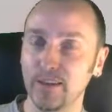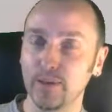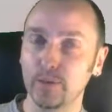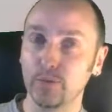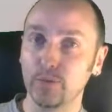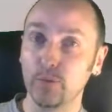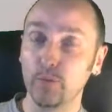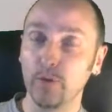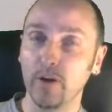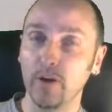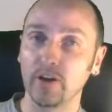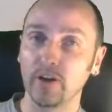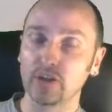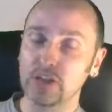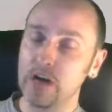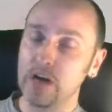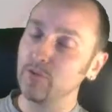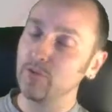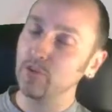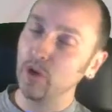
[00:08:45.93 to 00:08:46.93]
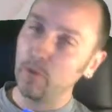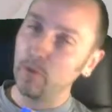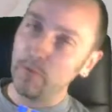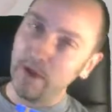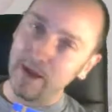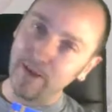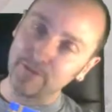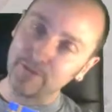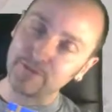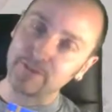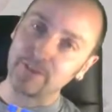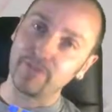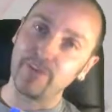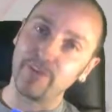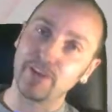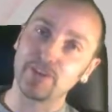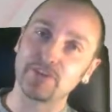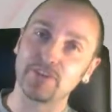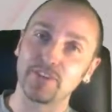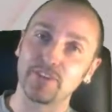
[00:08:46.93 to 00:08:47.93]
Super, schauen wir nochmal aufs
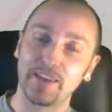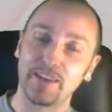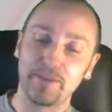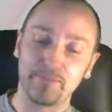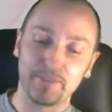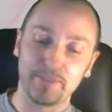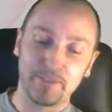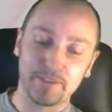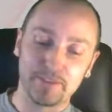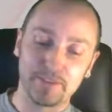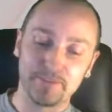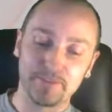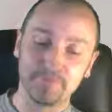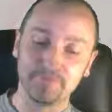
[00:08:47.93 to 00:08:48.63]
Gefechtsergebnis.